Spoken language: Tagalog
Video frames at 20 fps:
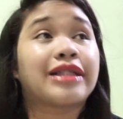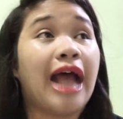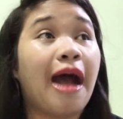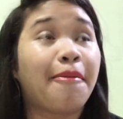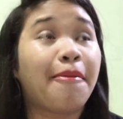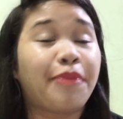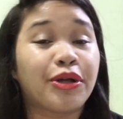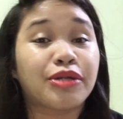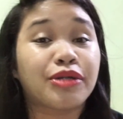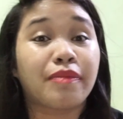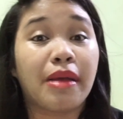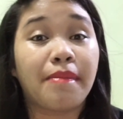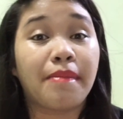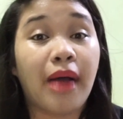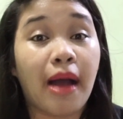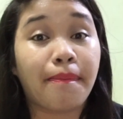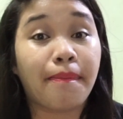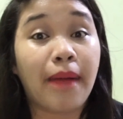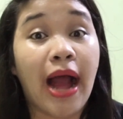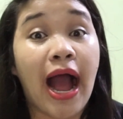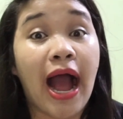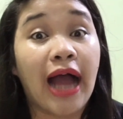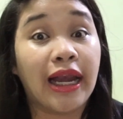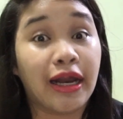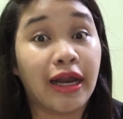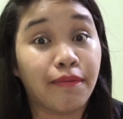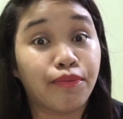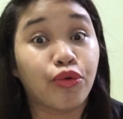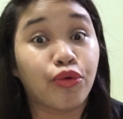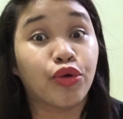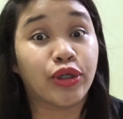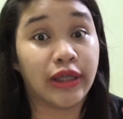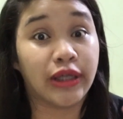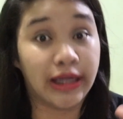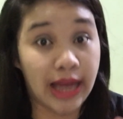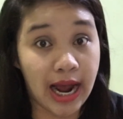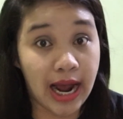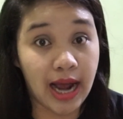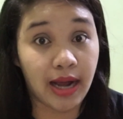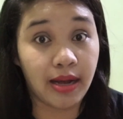tapos may mga pangalan po
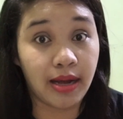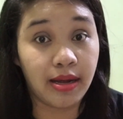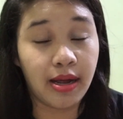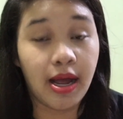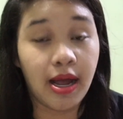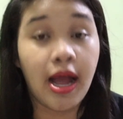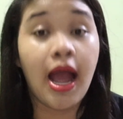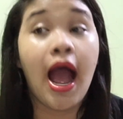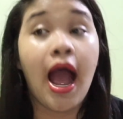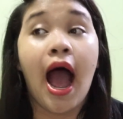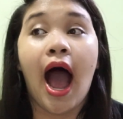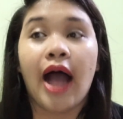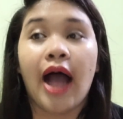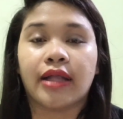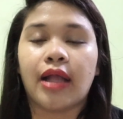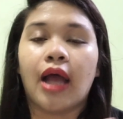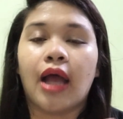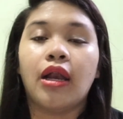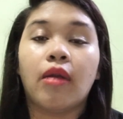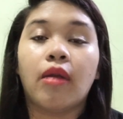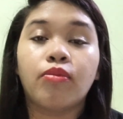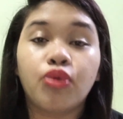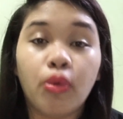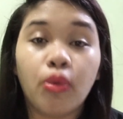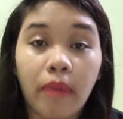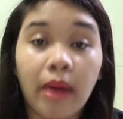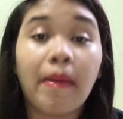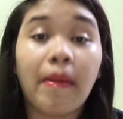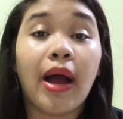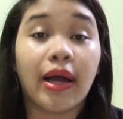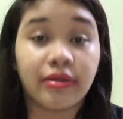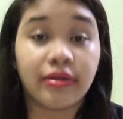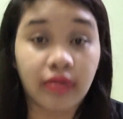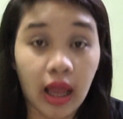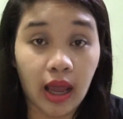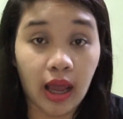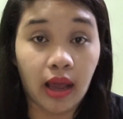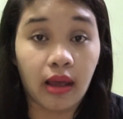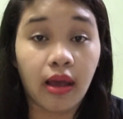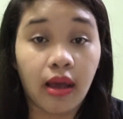sila. At alam nyo ba mga
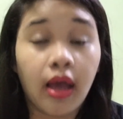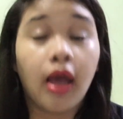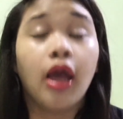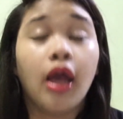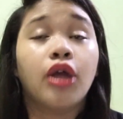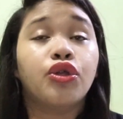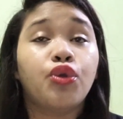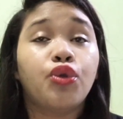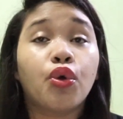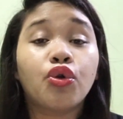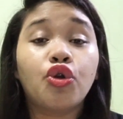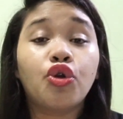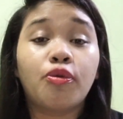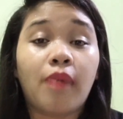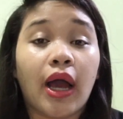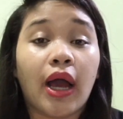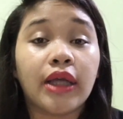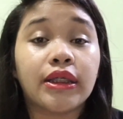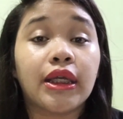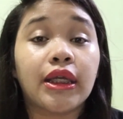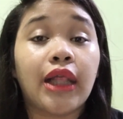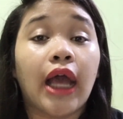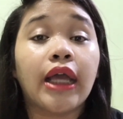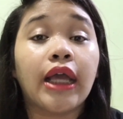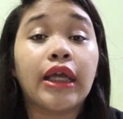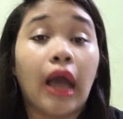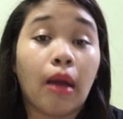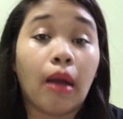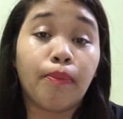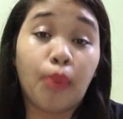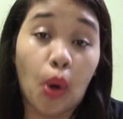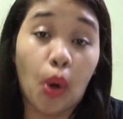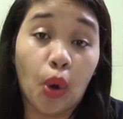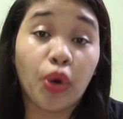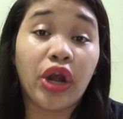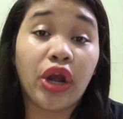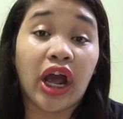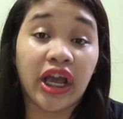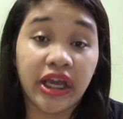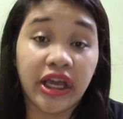te, nung lumaki sila, iyak po
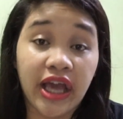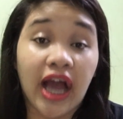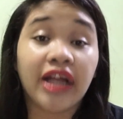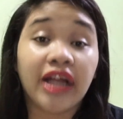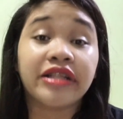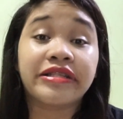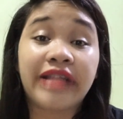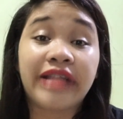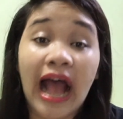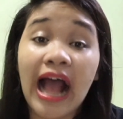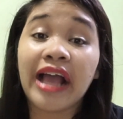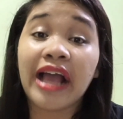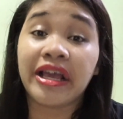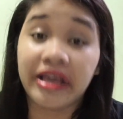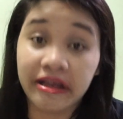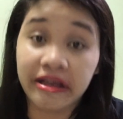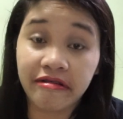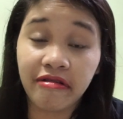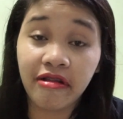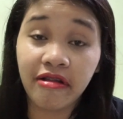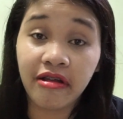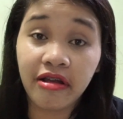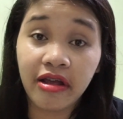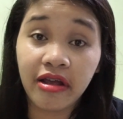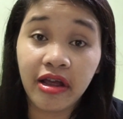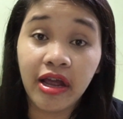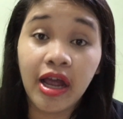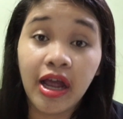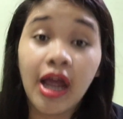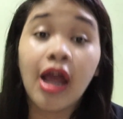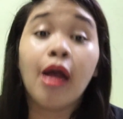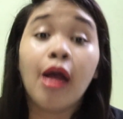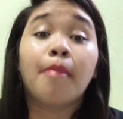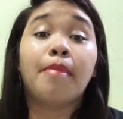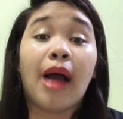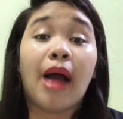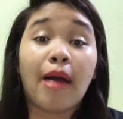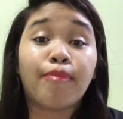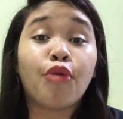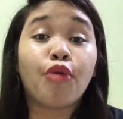ako ng iyak dahil
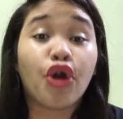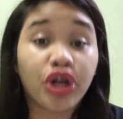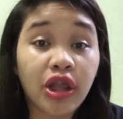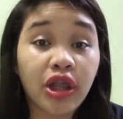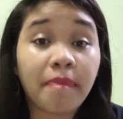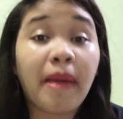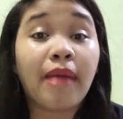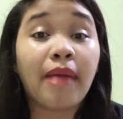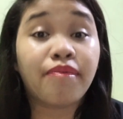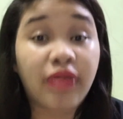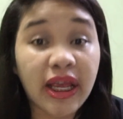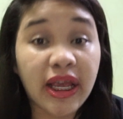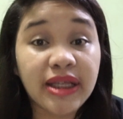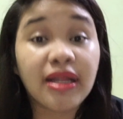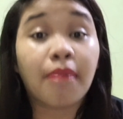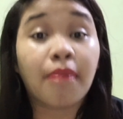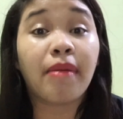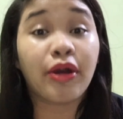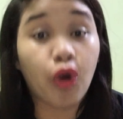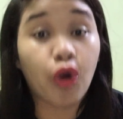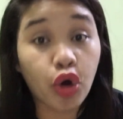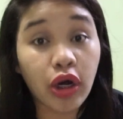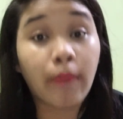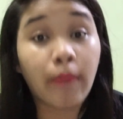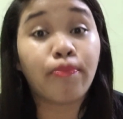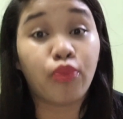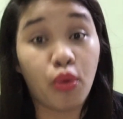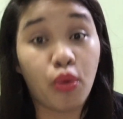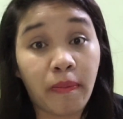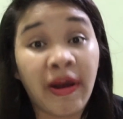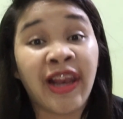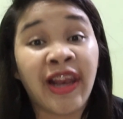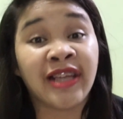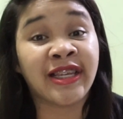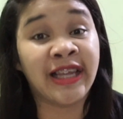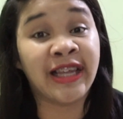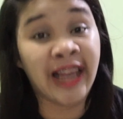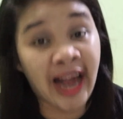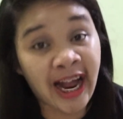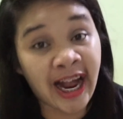mga 45 days na manok lang po pala
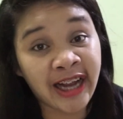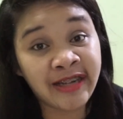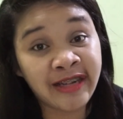sila.